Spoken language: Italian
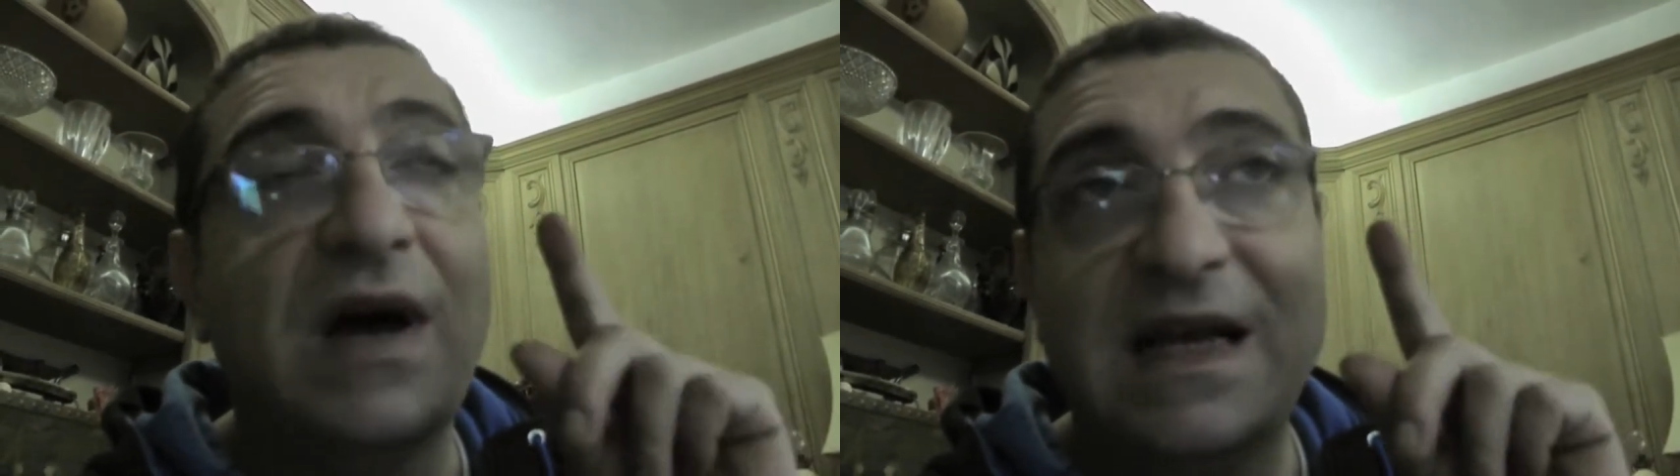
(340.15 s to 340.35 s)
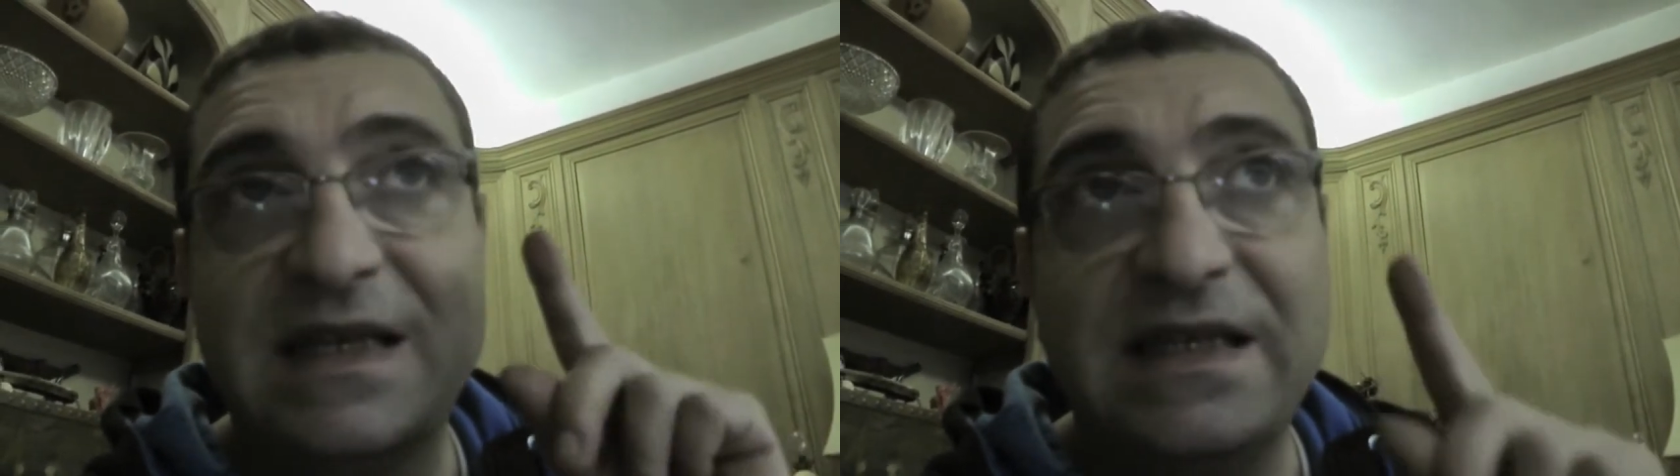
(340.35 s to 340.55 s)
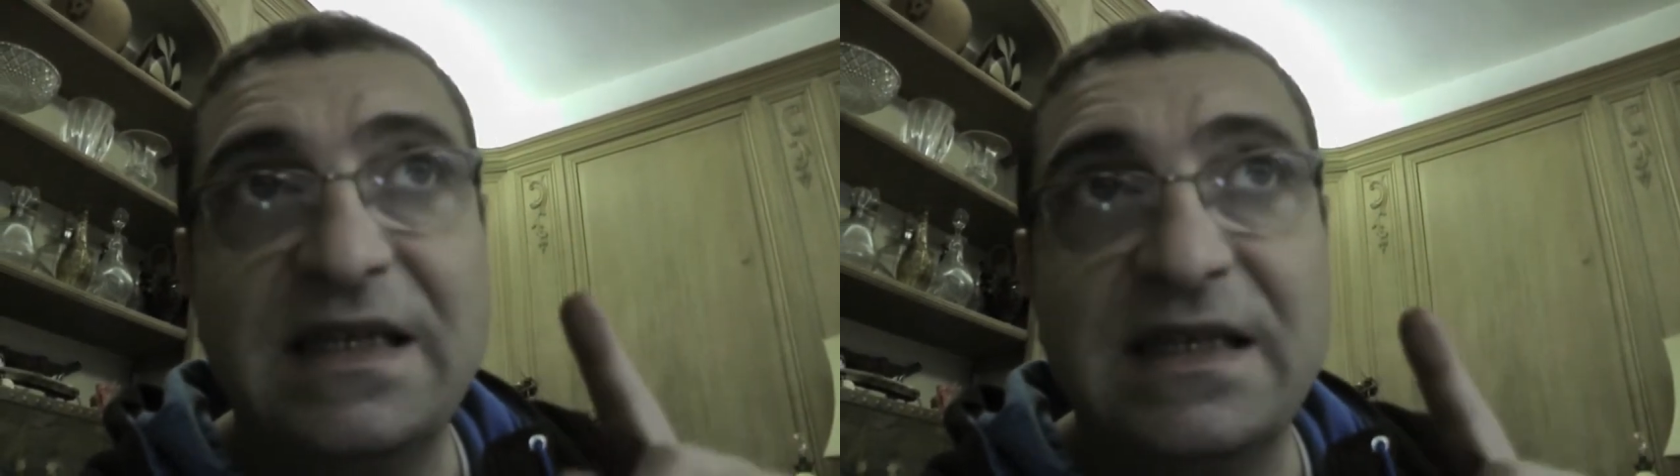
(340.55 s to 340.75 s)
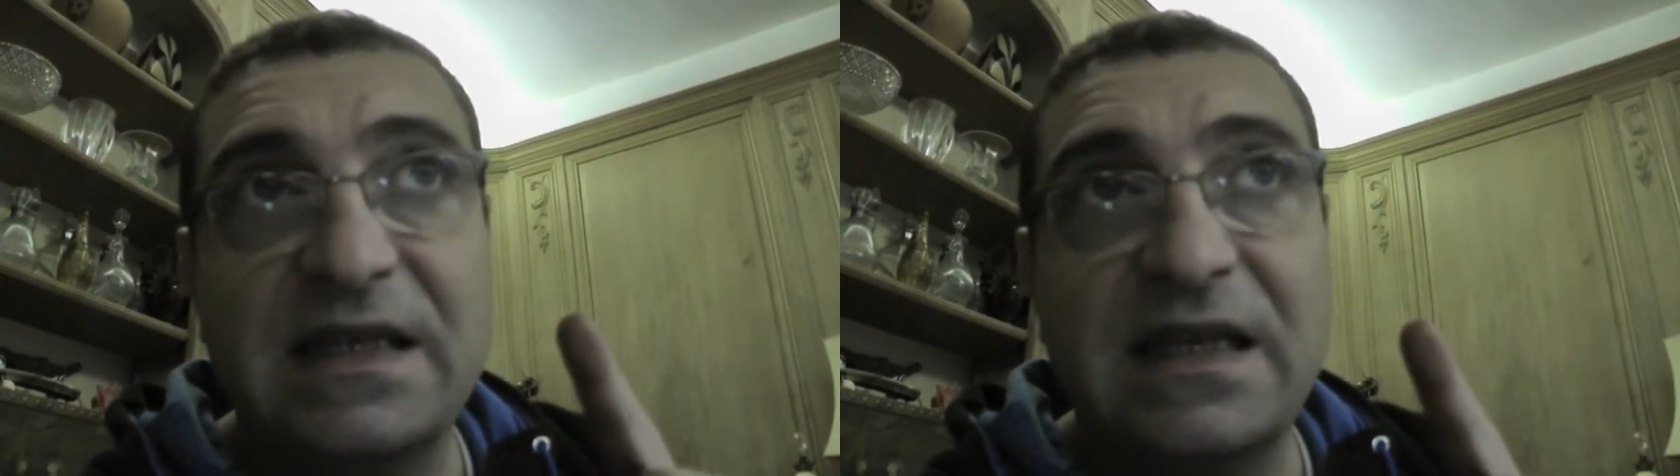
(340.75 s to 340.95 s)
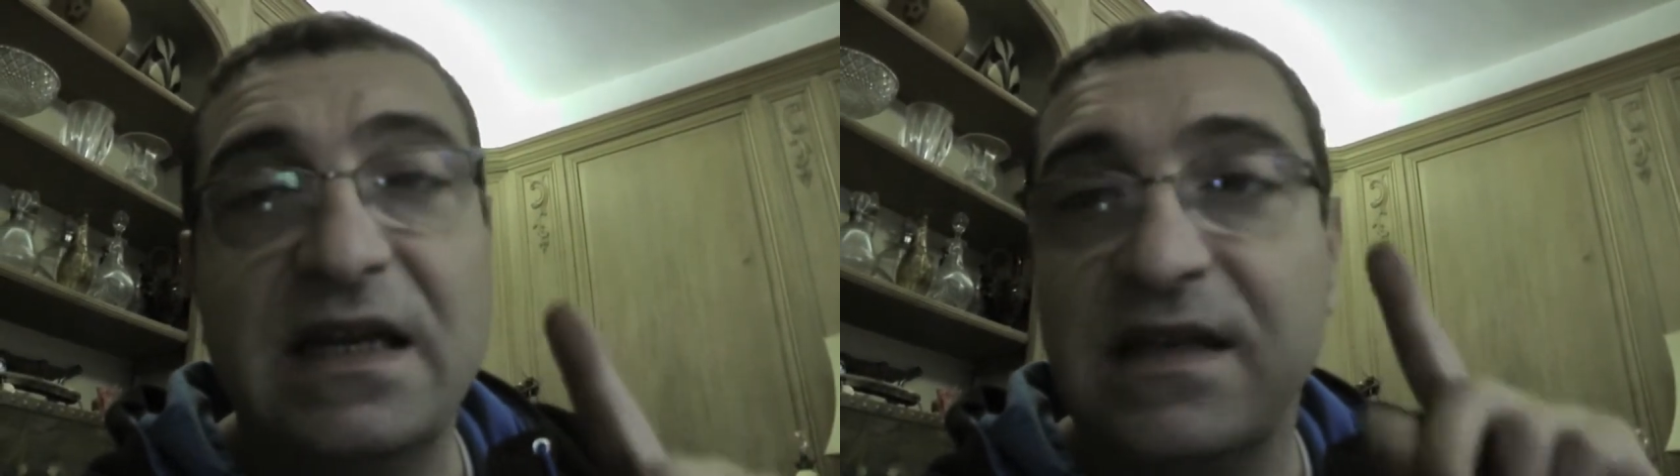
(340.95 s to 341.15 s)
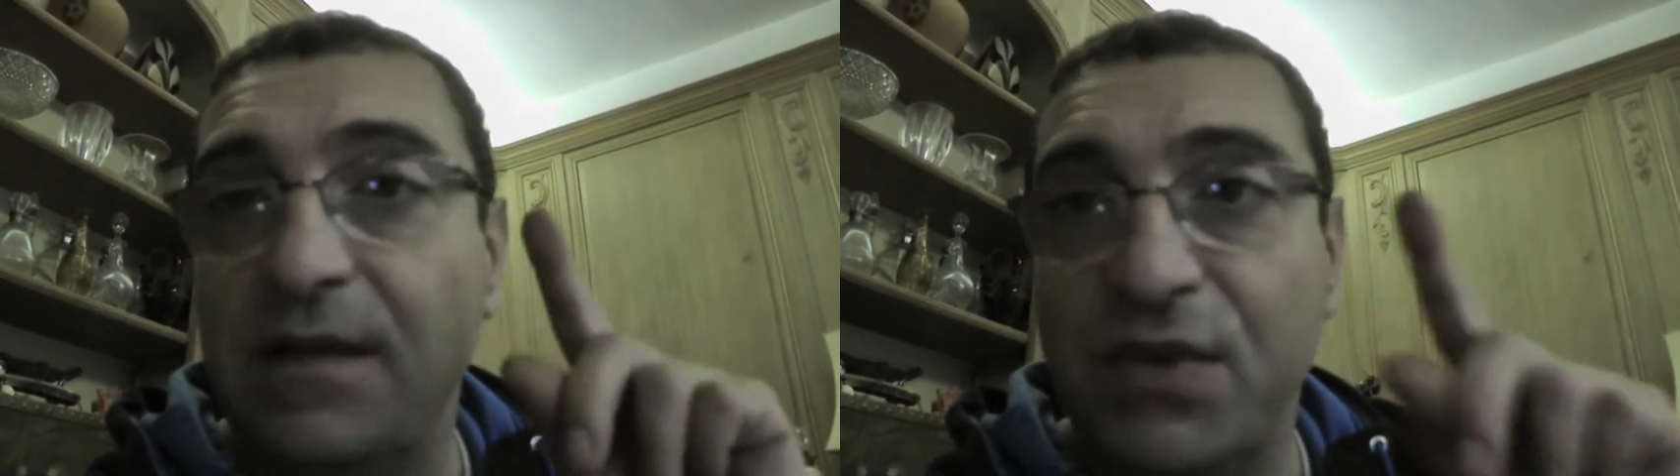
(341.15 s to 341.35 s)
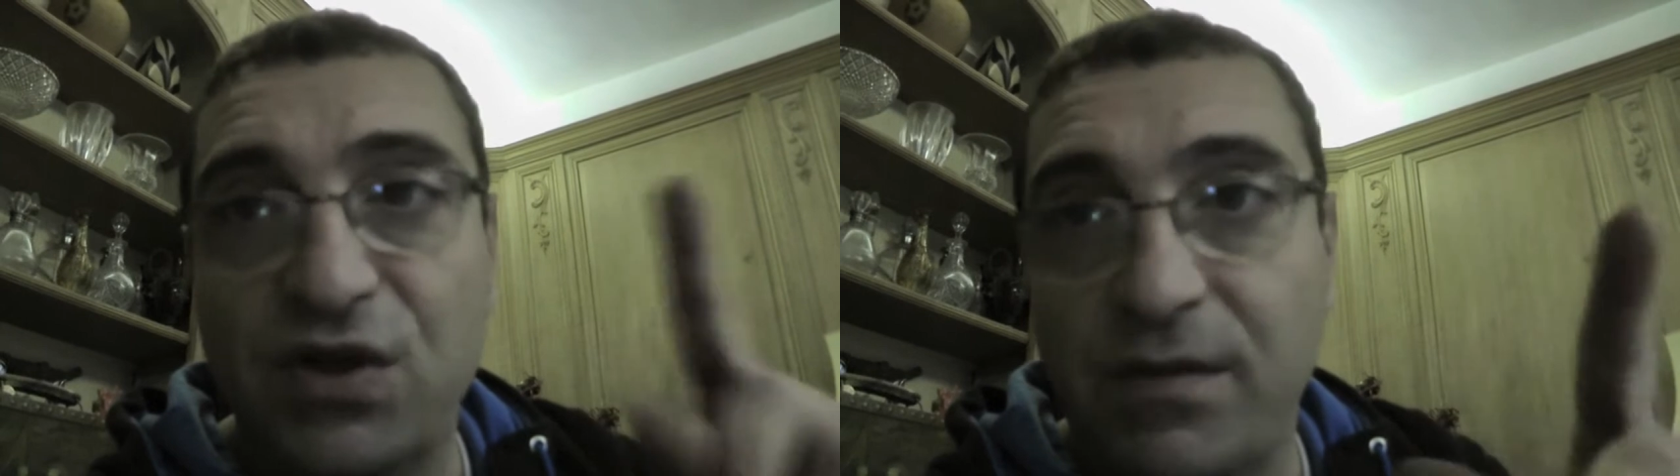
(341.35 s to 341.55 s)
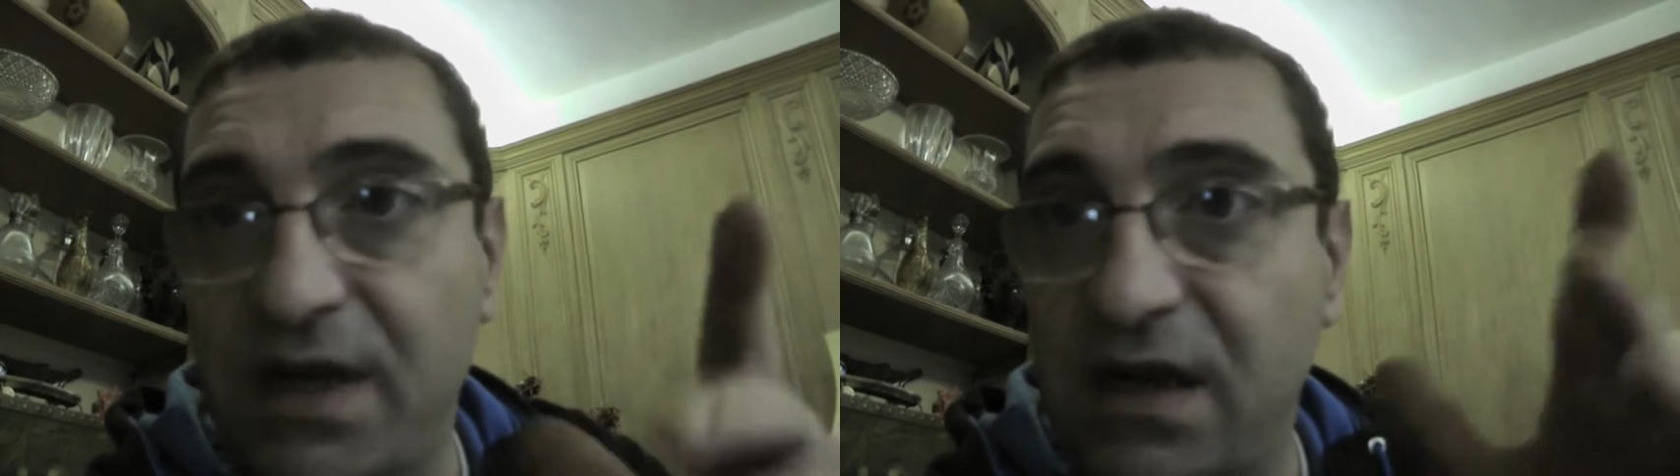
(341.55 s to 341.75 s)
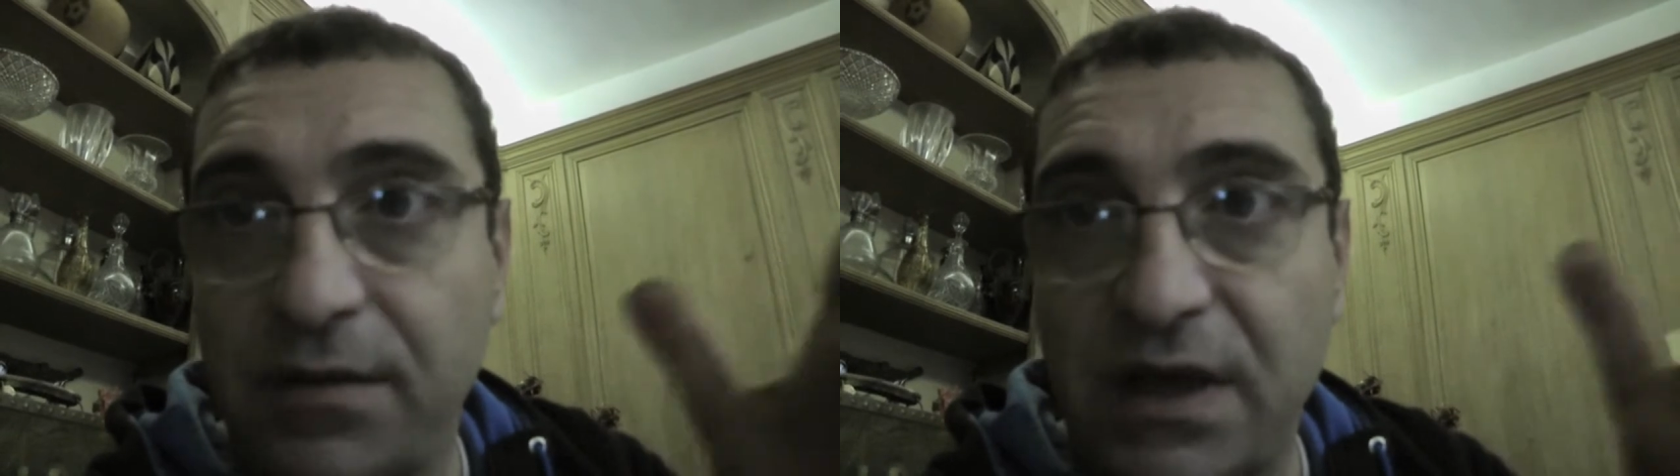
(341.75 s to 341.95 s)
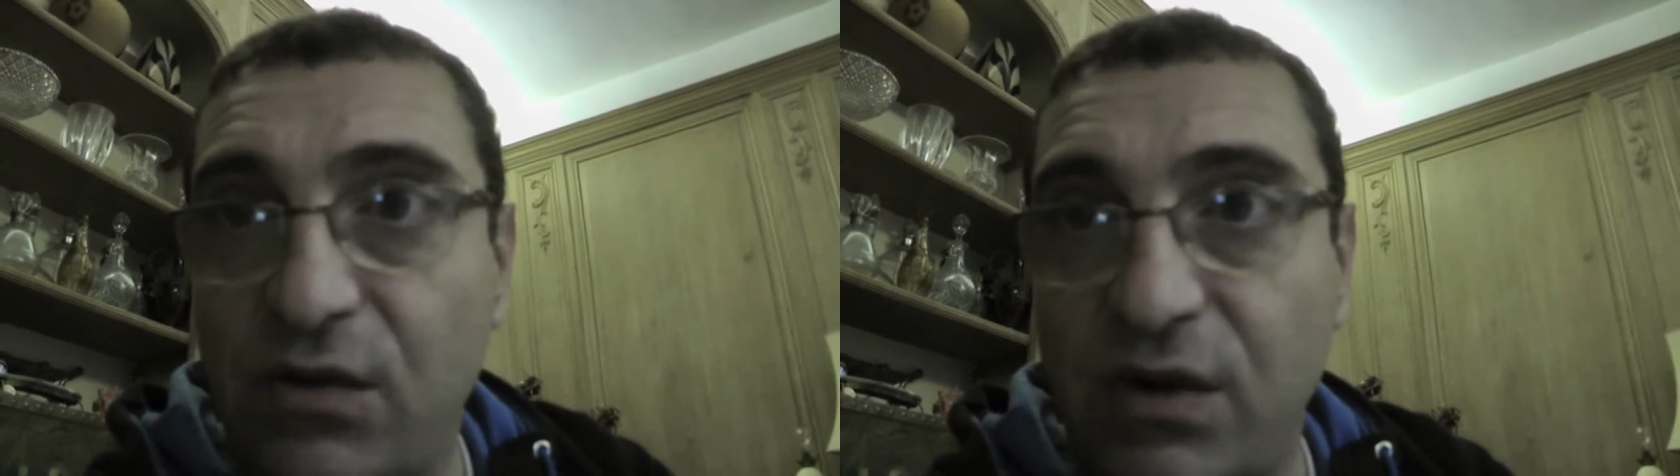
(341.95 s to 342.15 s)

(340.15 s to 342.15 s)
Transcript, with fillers: assistere semplicemente perché